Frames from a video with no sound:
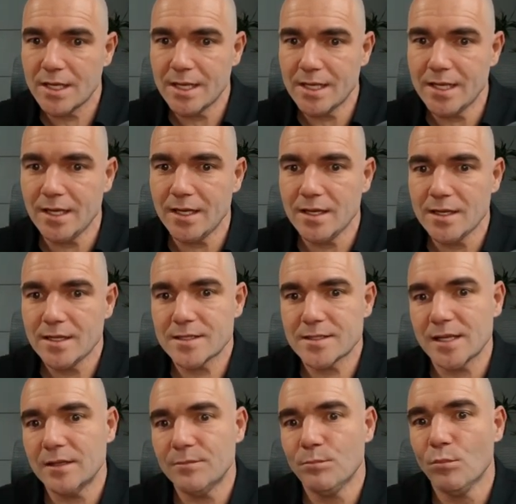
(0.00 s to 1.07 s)
et
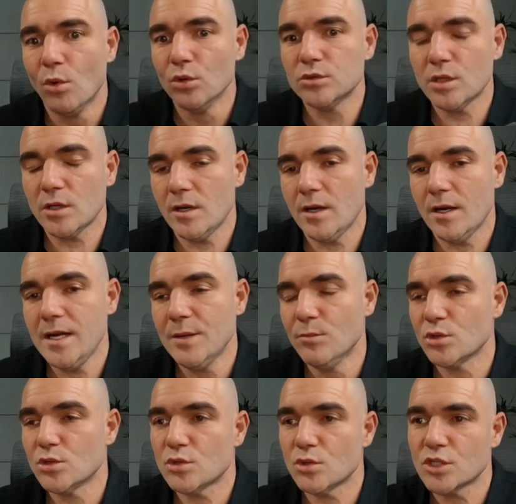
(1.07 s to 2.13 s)
ça montre l'émotion